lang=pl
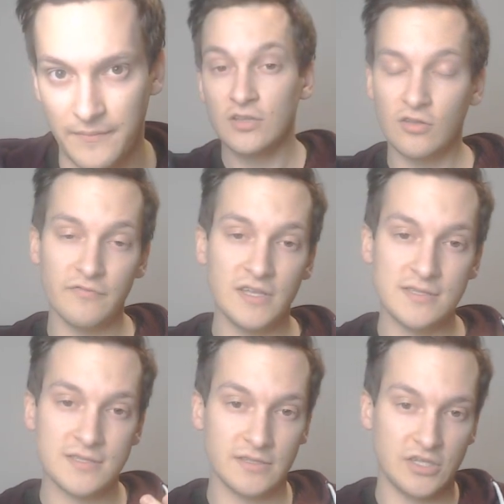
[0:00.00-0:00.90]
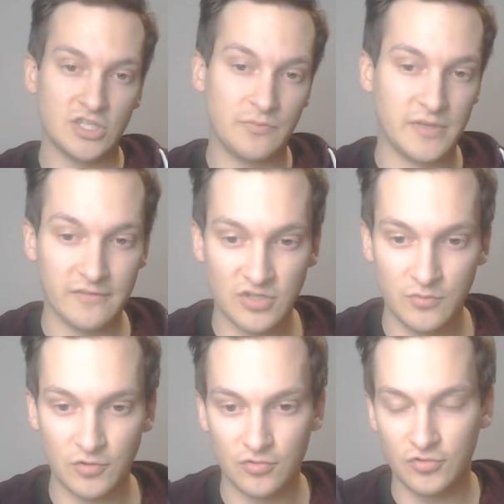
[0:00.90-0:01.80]
No więc jeśli pierwszy
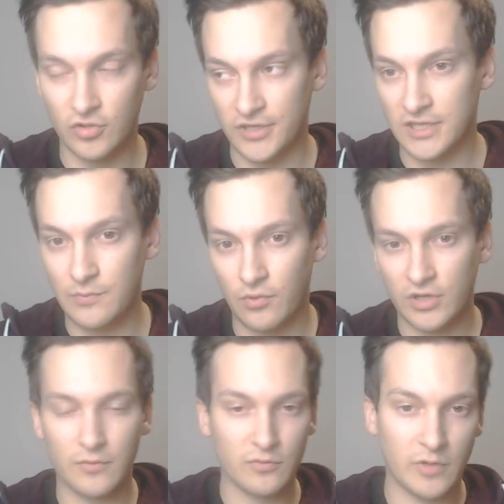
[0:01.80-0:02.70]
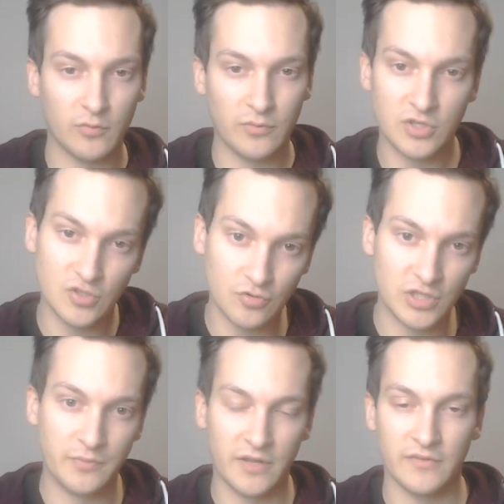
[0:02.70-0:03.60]
Mewtwo, to jaki Pokémon miałby być
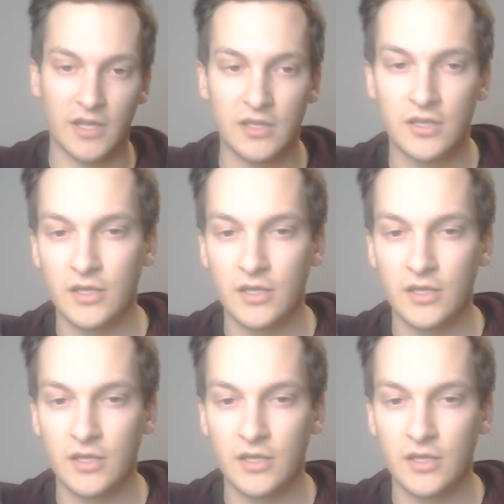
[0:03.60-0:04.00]
drugi, prawda?